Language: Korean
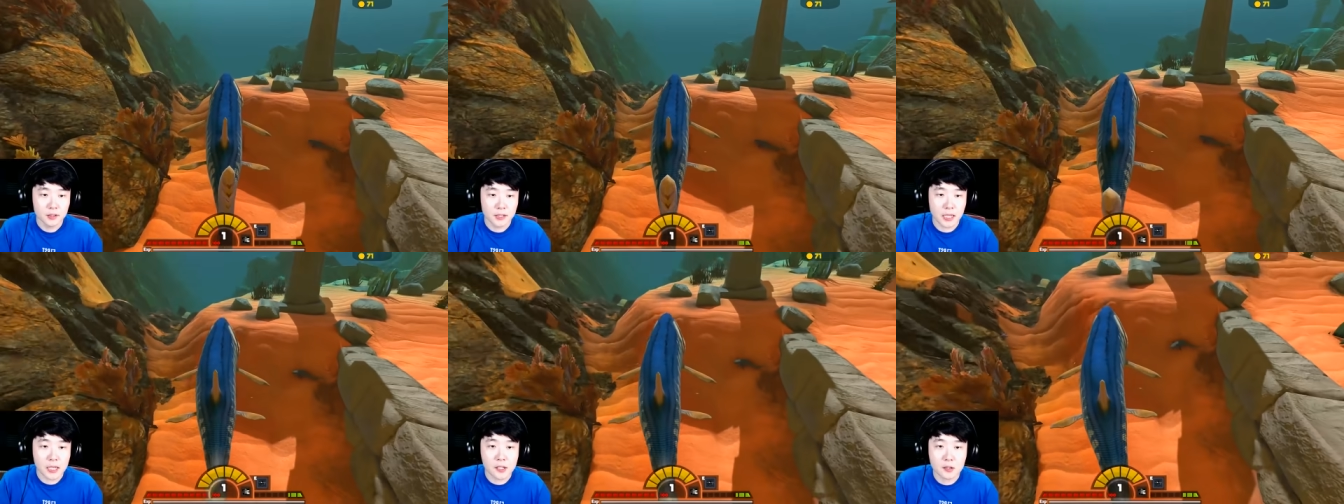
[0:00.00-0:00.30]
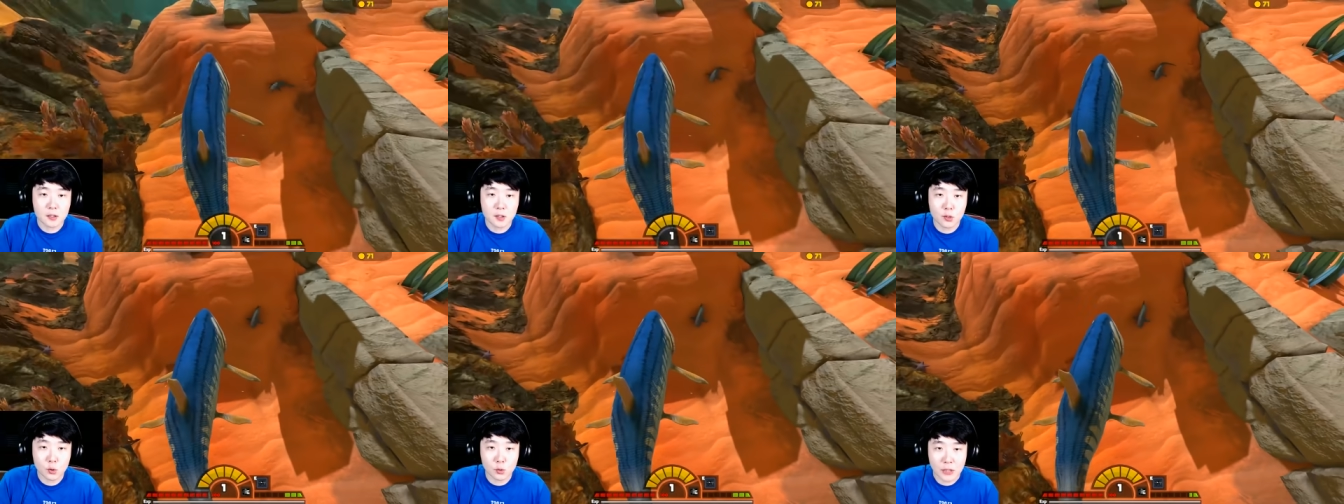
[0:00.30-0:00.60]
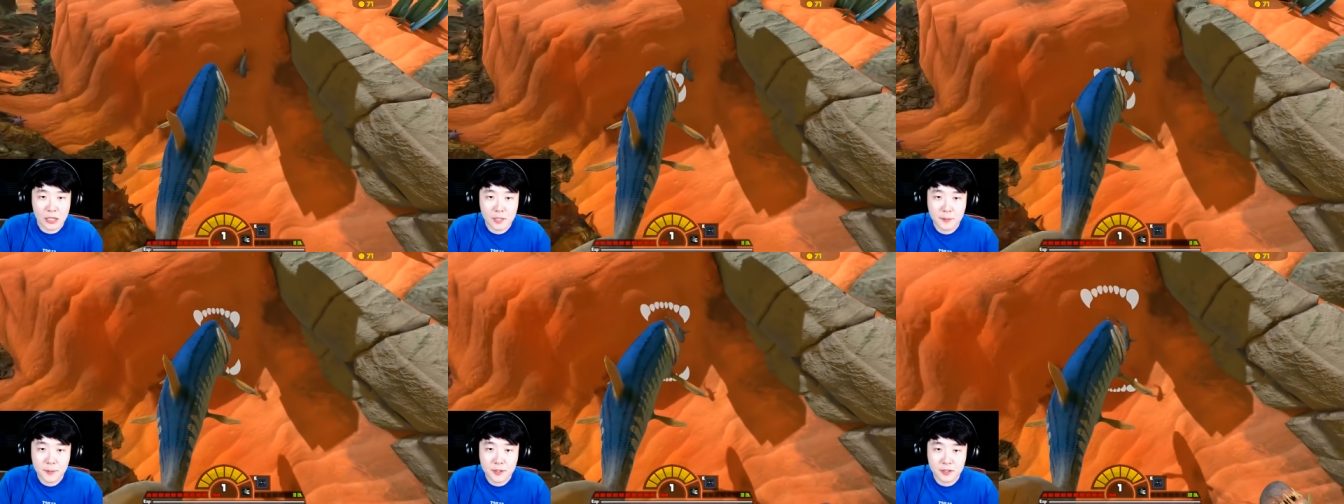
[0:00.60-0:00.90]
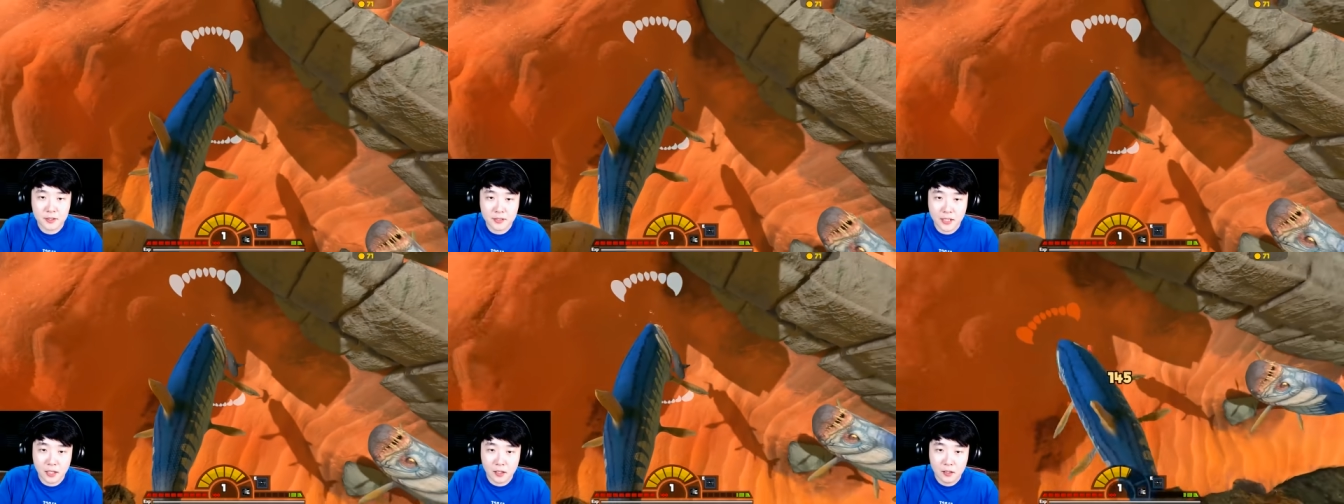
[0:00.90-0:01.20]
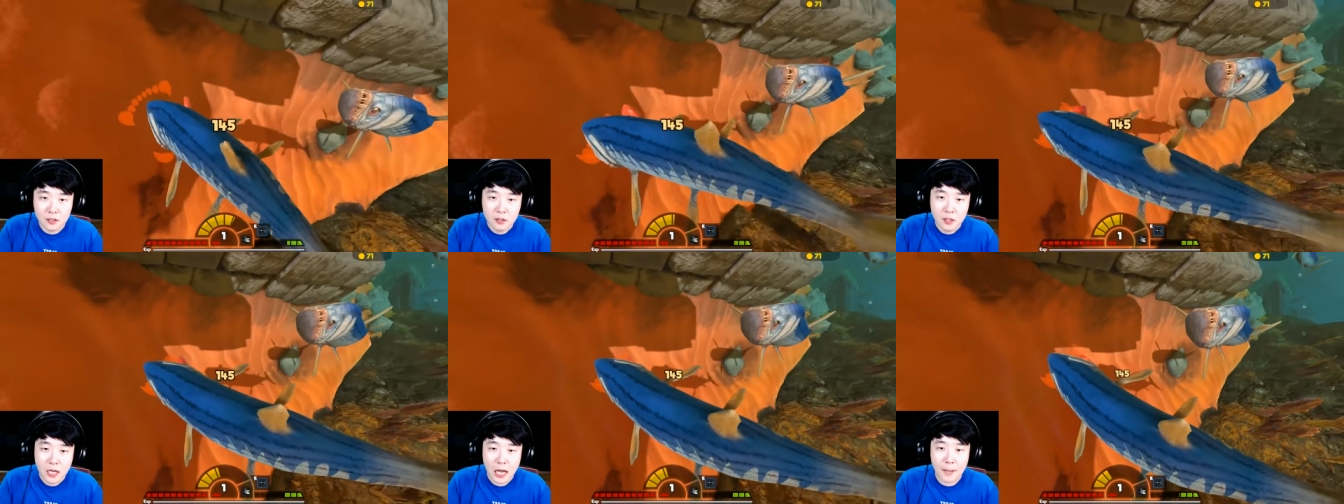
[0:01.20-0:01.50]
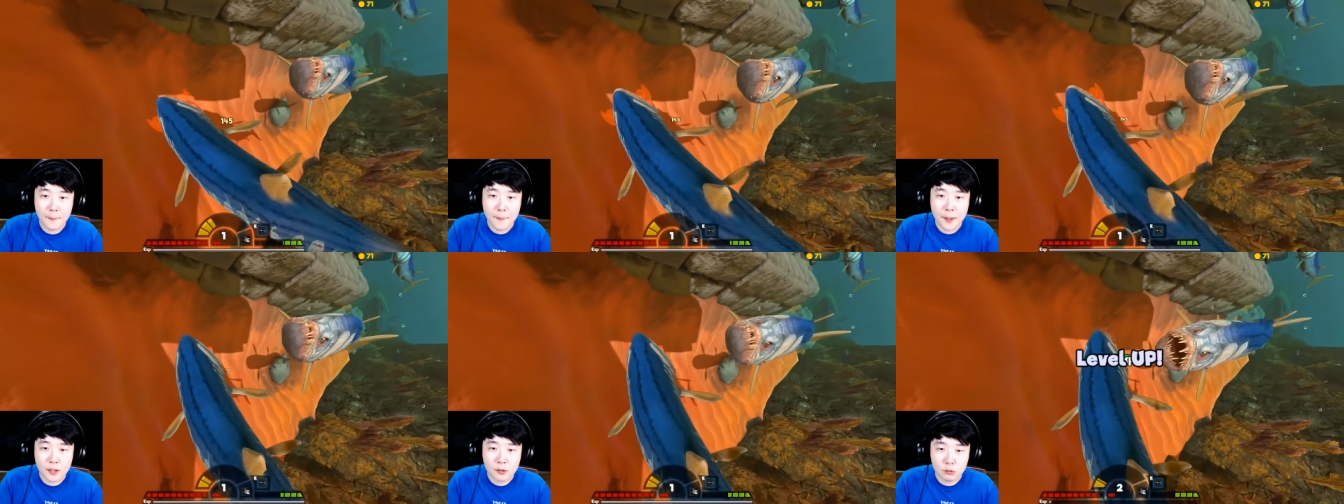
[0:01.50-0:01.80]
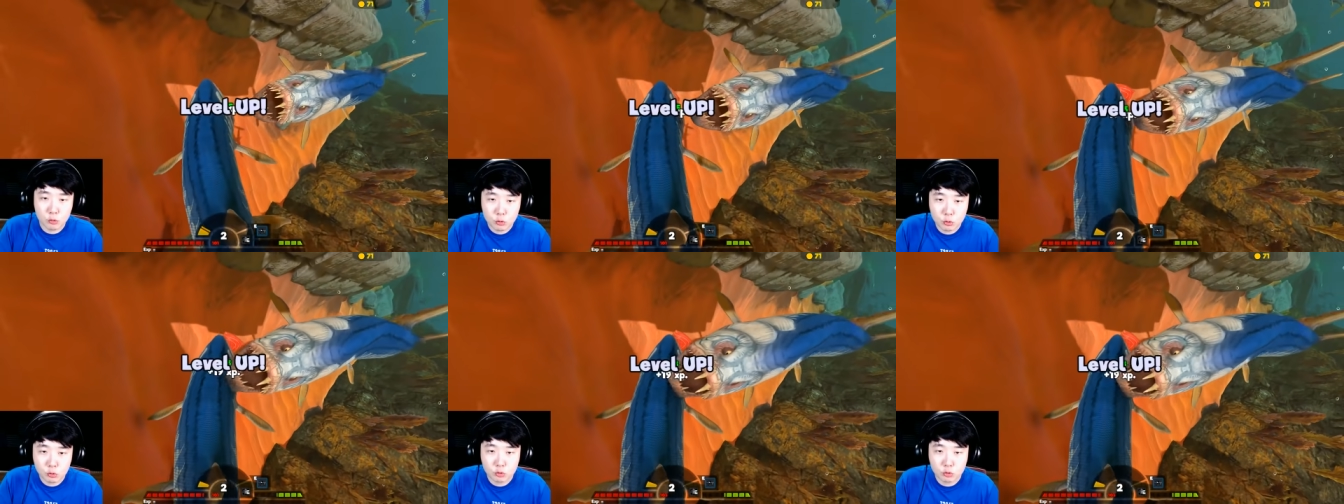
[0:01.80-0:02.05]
얘들 끌고 다니면서 그냥 한 바퀴 쑥